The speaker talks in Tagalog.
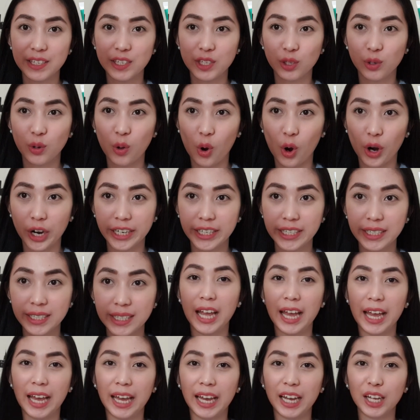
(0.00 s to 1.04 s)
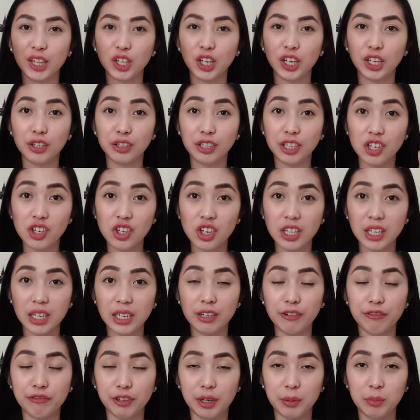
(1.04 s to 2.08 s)
is Kors. Ito ay
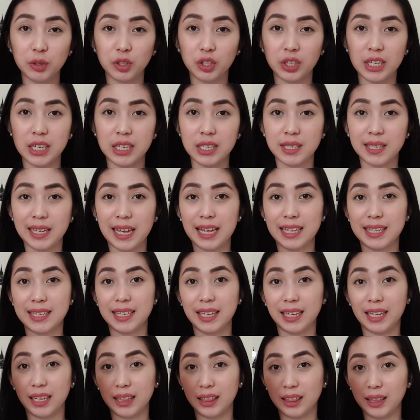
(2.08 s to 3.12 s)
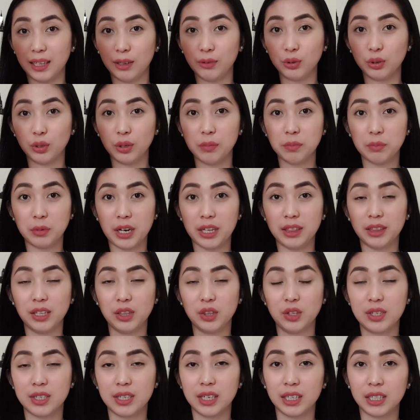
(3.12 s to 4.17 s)
originally from Greece and sikat daw tong brand
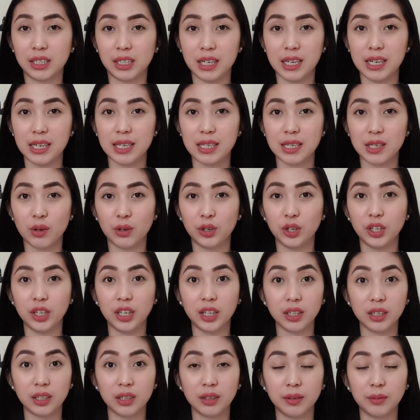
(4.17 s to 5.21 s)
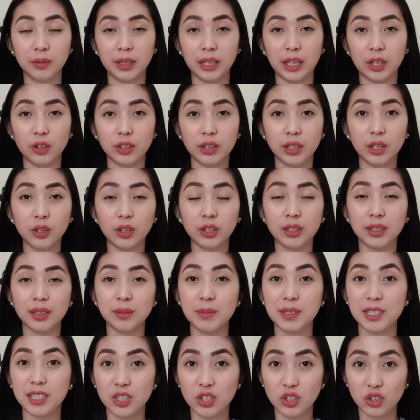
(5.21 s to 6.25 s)
nito sa Greece. So, yung nag ikot-ikot kami
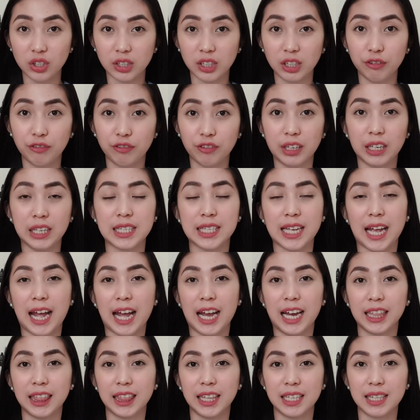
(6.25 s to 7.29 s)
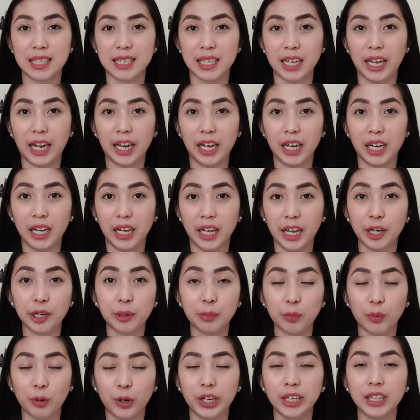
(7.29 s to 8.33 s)
sa duty-free sa Athens uh,
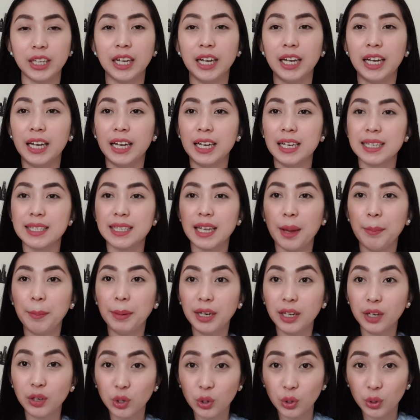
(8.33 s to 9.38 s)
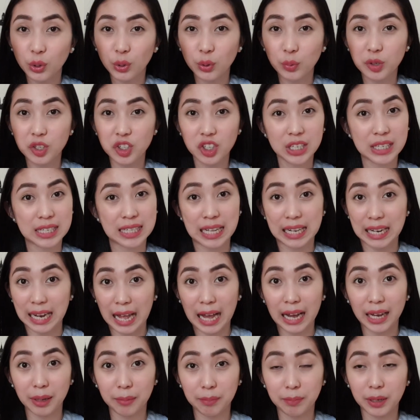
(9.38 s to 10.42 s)
airport. Sabi ng crew, which is
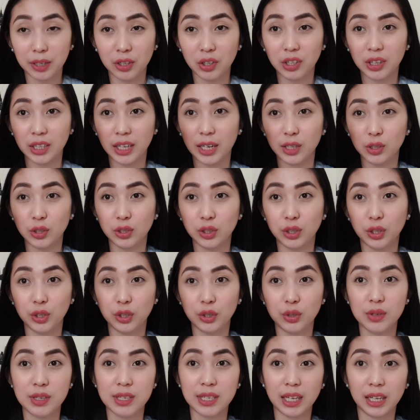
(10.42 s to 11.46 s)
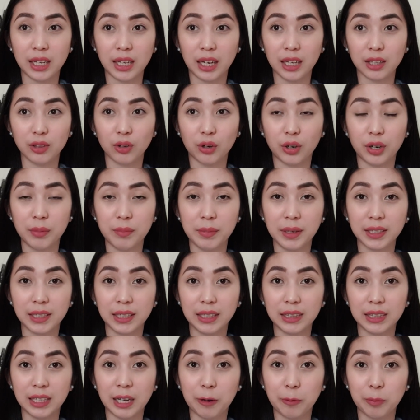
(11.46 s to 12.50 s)
lalaki pa yun, na ito daw yung sikat or
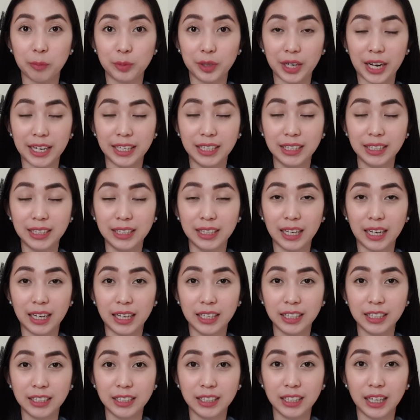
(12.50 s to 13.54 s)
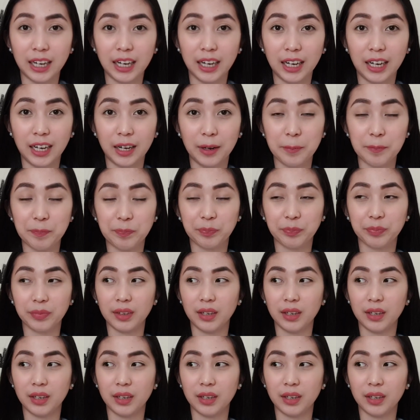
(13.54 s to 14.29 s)
magandang brand ng um,